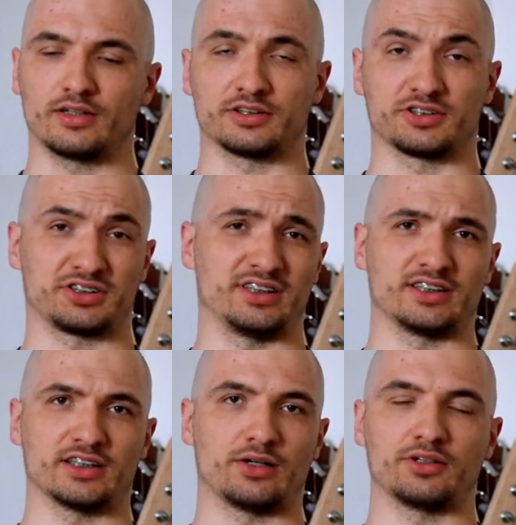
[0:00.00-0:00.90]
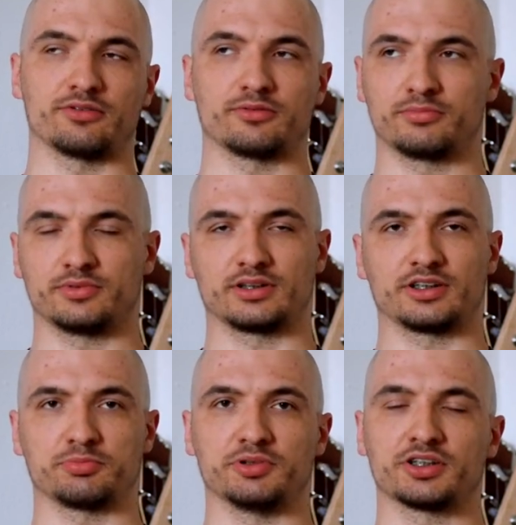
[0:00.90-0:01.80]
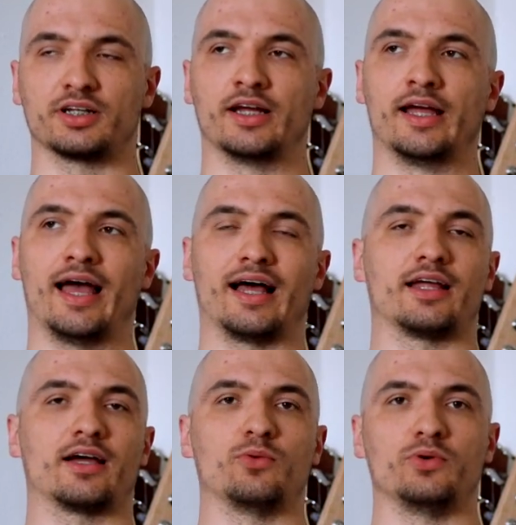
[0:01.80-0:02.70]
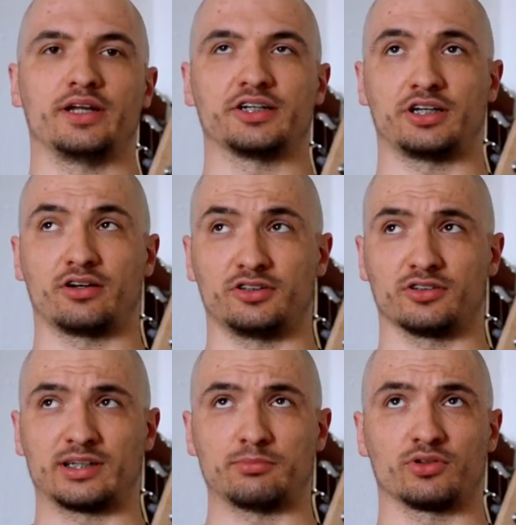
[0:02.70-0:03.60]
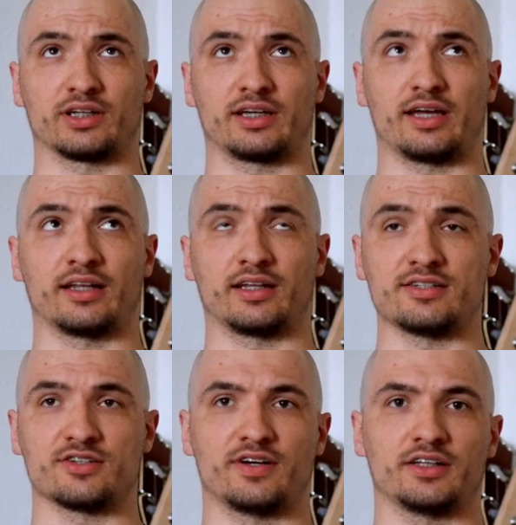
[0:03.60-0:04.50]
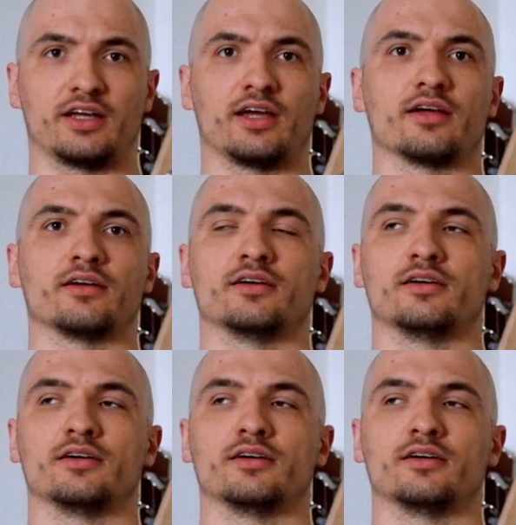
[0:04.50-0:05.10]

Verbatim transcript: że coś się nie zgadzało, nie wiem, jakaś myśl ale ogólnie jeżeli chodzi o samo takie analizowanie,